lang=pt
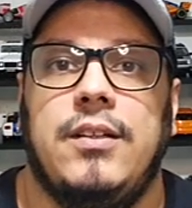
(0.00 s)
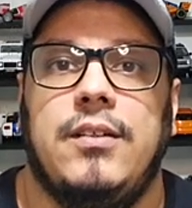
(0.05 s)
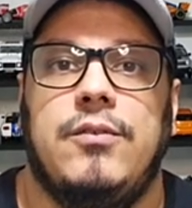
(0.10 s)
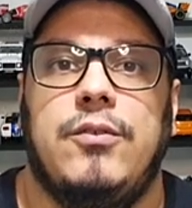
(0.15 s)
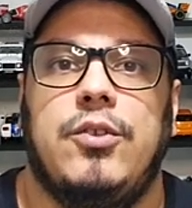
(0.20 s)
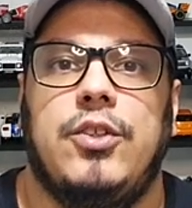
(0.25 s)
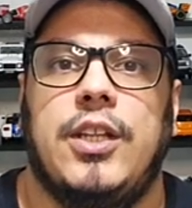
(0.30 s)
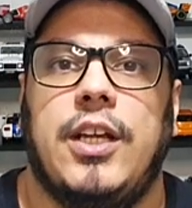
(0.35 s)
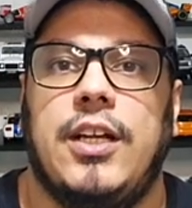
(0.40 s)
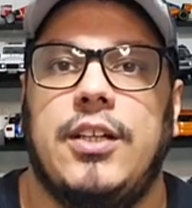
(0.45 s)

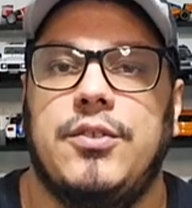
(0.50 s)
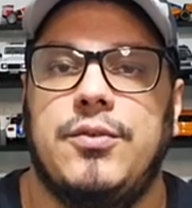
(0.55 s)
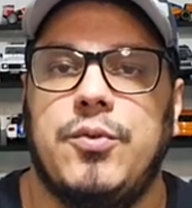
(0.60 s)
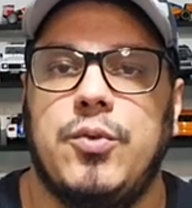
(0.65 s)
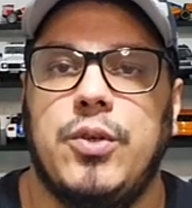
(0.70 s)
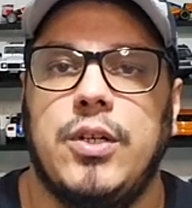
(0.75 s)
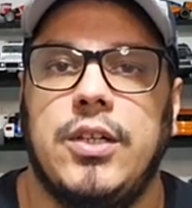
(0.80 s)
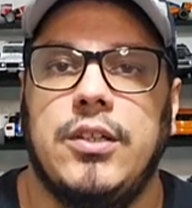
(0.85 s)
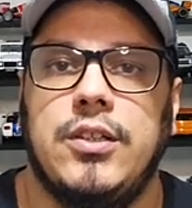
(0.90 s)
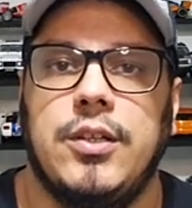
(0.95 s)
Vou dar
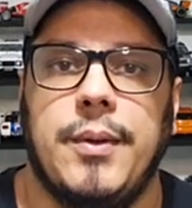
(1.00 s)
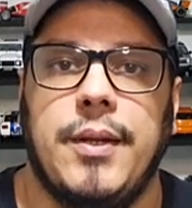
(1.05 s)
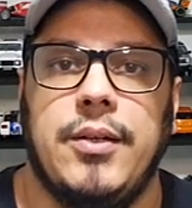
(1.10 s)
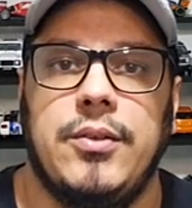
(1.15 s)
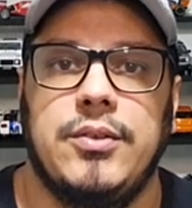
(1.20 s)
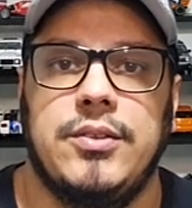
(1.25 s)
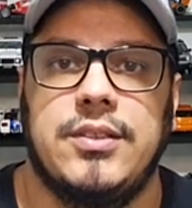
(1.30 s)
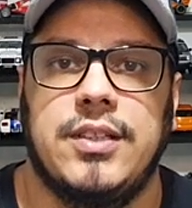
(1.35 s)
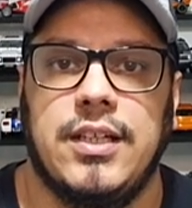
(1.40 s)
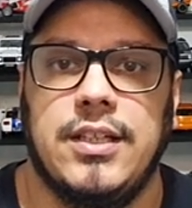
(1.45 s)
divulgando também
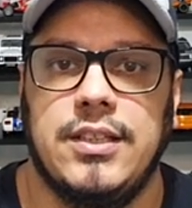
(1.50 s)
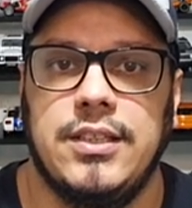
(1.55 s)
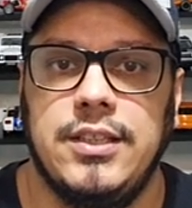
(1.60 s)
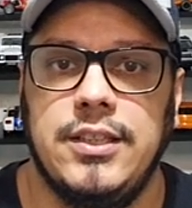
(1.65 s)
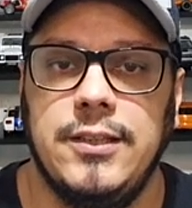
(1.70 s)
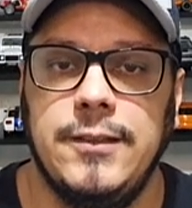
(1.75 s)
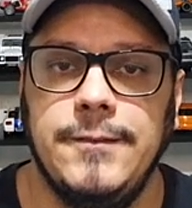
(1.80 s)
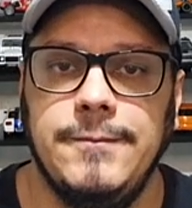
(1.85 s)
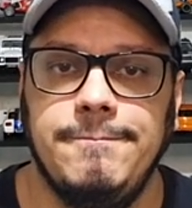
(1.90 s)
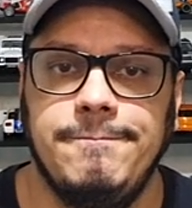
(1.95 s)
no
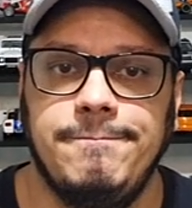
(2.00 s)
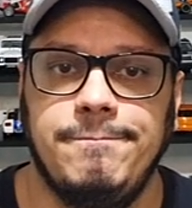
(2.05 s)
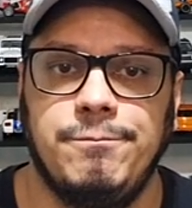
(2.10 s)
Instagram.